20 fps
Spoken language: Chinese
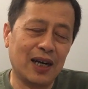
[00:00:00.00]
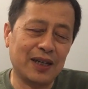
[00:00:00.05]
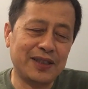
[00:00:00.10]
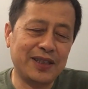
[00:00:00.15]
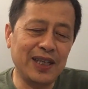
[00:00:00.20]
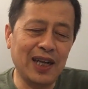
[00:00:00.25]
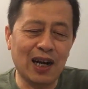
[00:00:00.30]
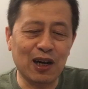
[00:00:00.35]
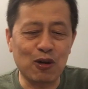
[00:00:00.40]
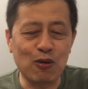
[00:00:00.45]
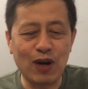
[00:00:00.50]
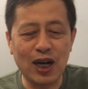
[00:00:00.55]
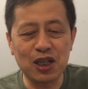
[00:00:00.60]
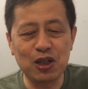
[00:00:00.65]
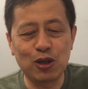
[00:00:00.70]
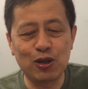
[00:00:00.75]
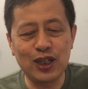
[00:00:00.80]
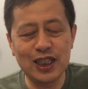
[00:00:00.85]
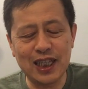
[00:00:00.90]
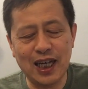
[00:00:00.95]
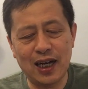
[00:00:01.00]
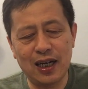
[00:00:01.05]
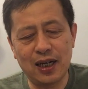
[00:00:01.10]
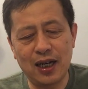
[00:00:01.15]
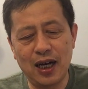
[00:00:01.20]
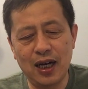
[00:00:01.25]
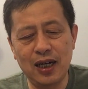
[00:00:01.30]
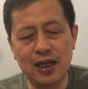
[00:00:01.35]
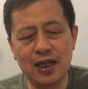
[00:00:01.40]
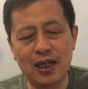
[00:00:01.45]
第二个网友回答
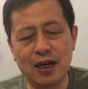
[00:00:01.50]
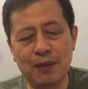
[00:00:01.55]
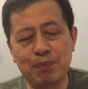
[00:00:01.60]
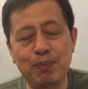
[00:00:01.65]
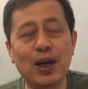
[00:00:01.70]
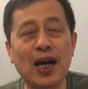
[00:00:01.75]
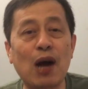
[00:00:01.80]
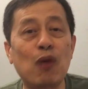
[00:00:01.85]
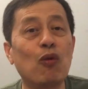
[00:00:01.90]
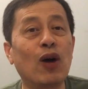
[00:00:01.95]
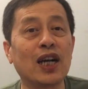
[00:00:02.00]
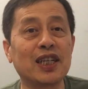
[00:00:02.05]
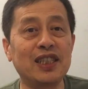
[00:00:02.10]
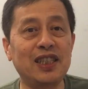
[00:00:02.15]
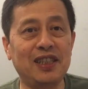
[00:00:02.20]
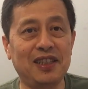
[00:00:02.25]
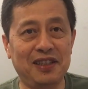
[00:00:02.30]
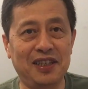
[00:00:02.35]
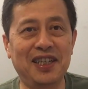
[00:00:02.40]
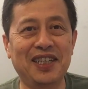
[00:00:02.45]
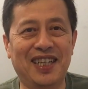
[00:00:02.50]
不敢妄议